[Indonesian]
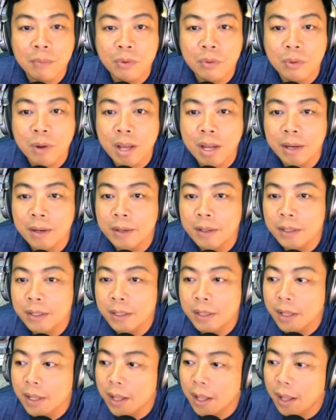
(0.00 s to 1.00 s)
buat
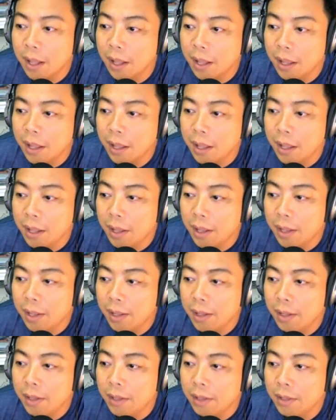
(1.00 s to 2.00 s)

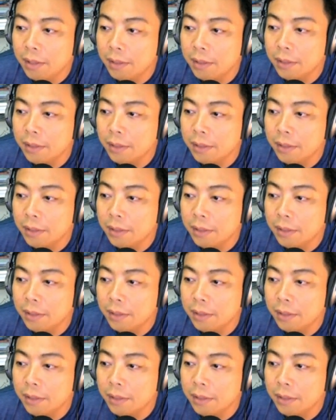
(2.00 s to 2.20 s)
uh,